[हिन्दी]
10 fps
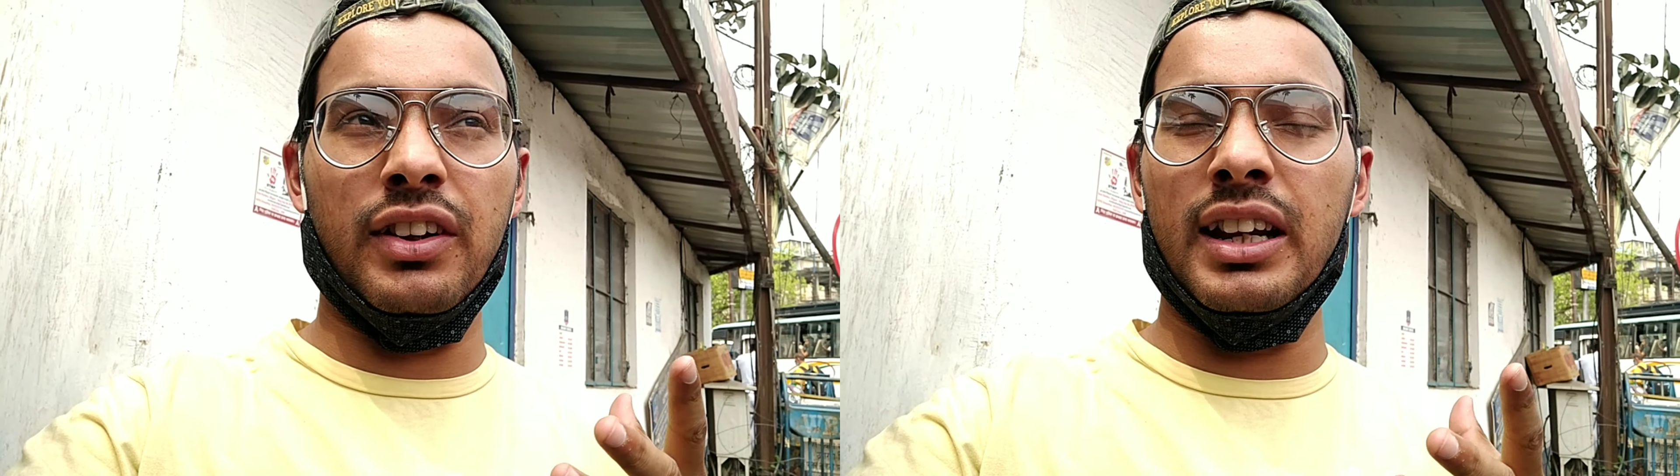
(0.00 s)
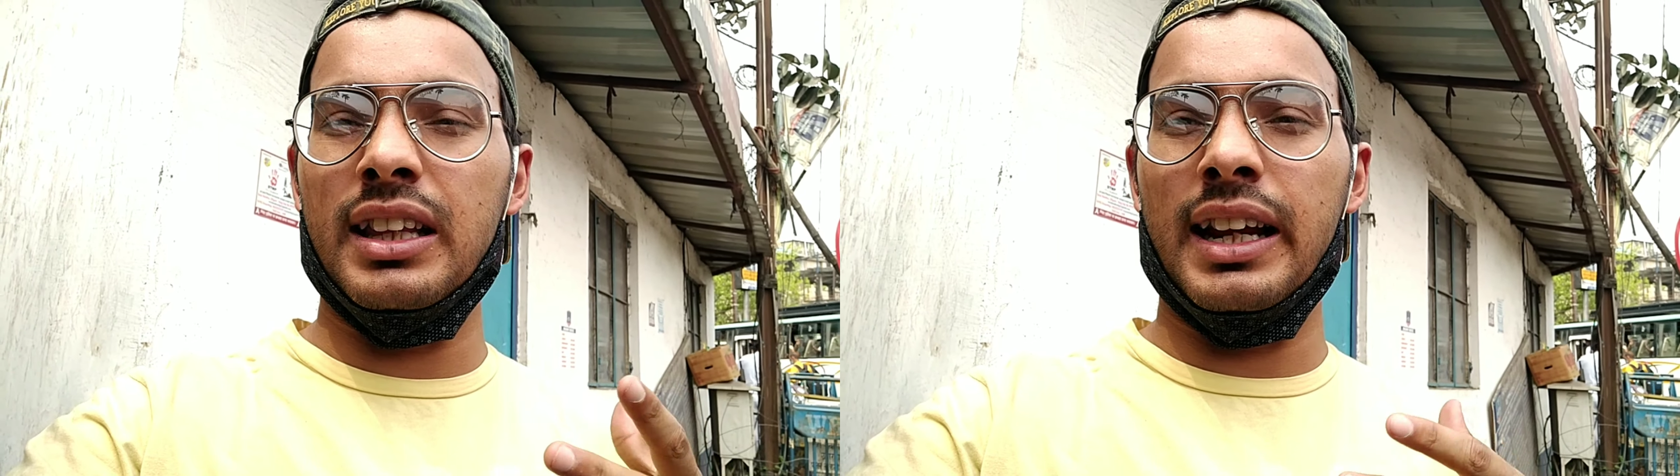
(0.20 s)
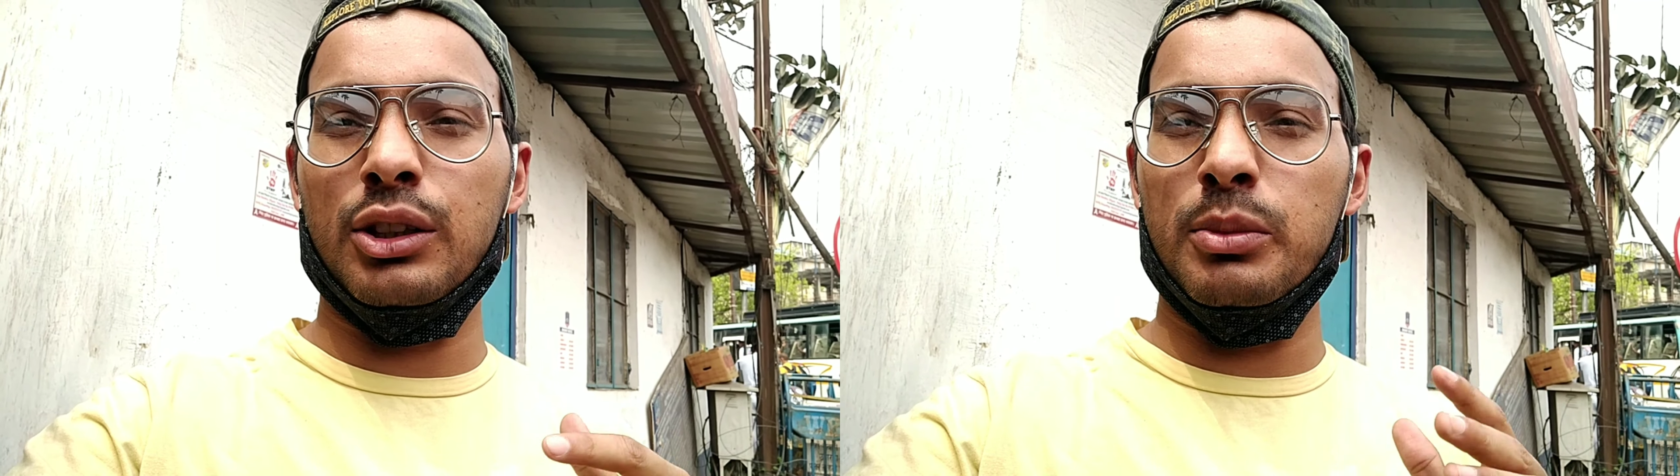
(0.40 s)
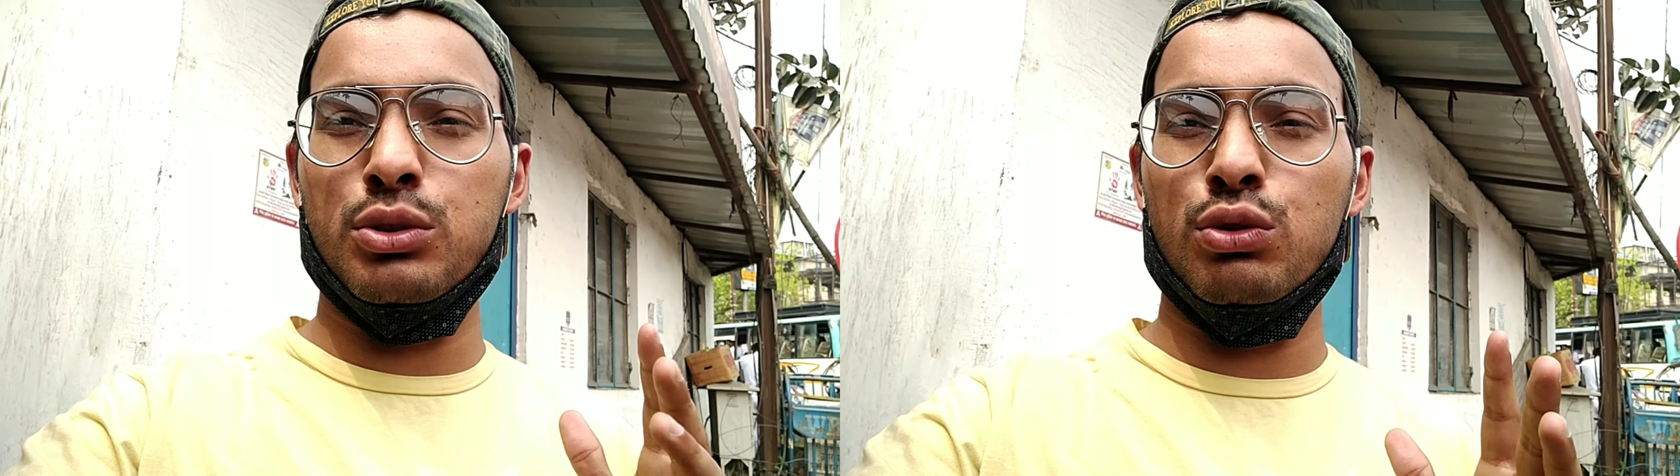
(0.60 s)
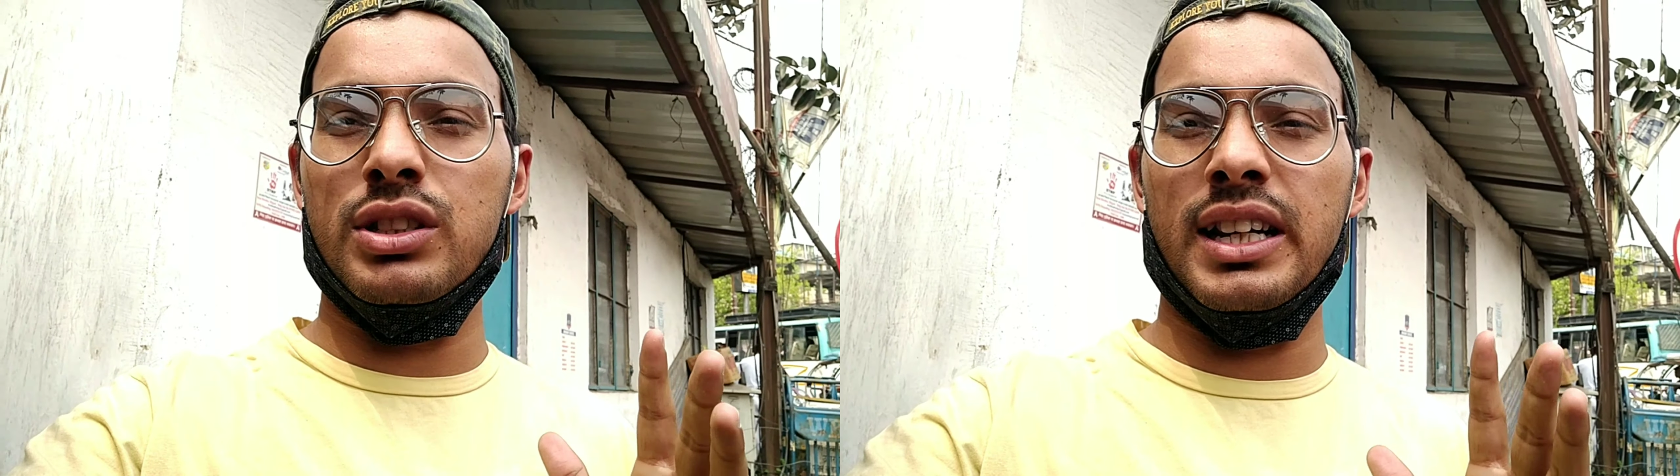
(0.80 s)
भीड़ था यार तो मैं
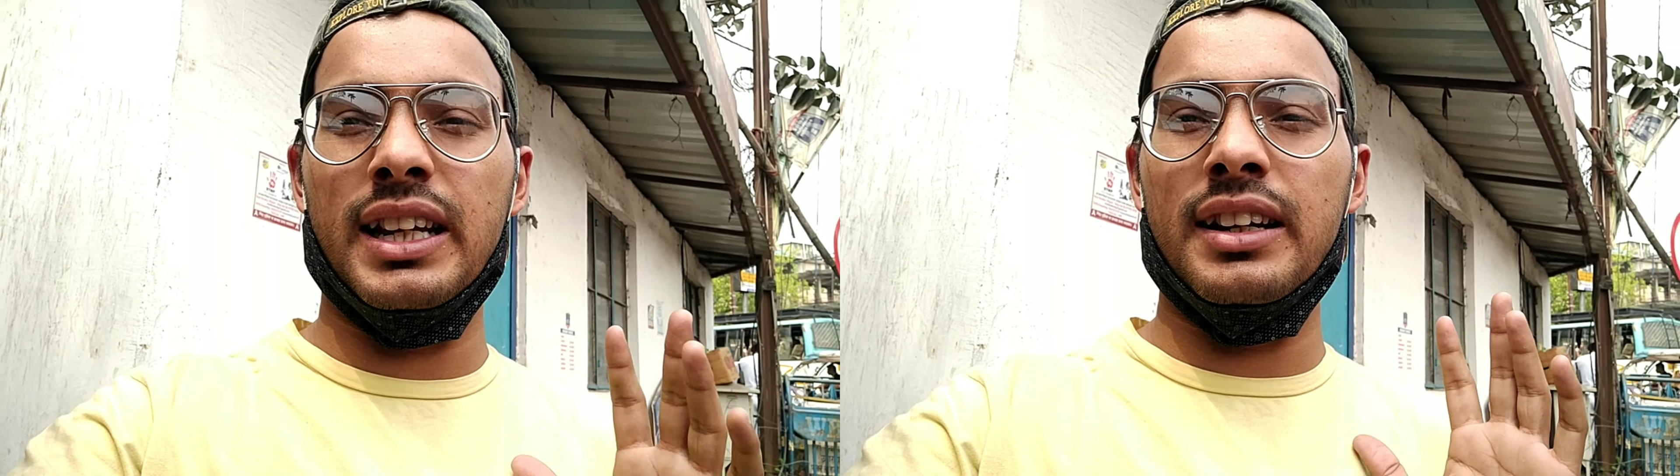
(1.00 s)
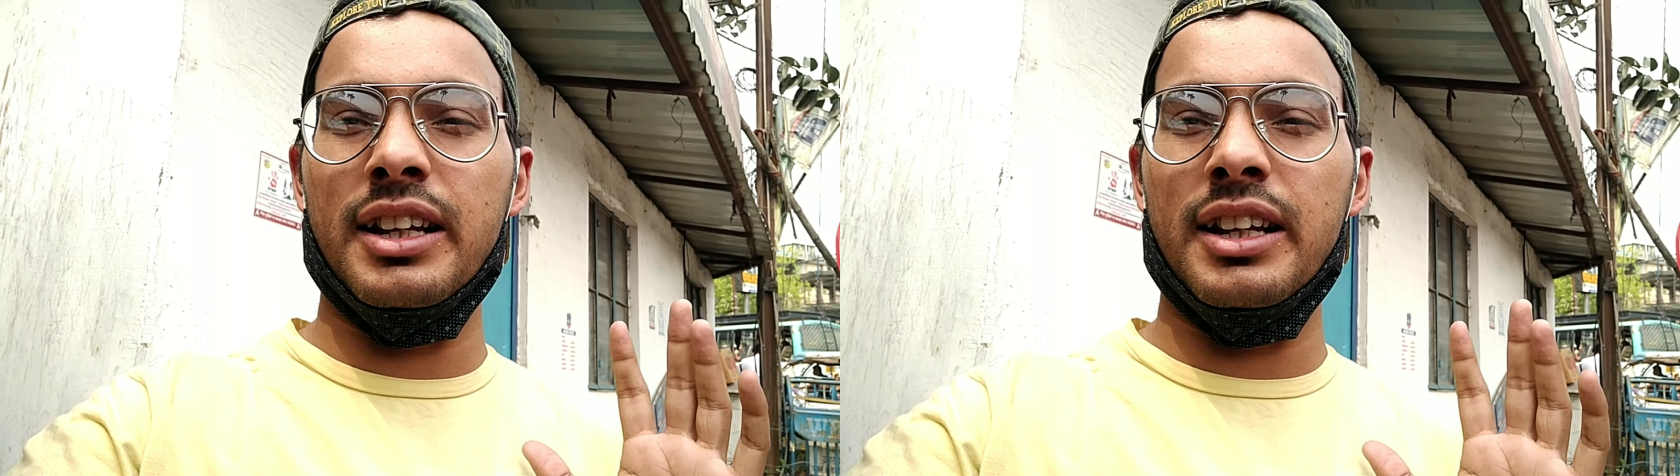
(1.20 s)
सोचा नहीं कि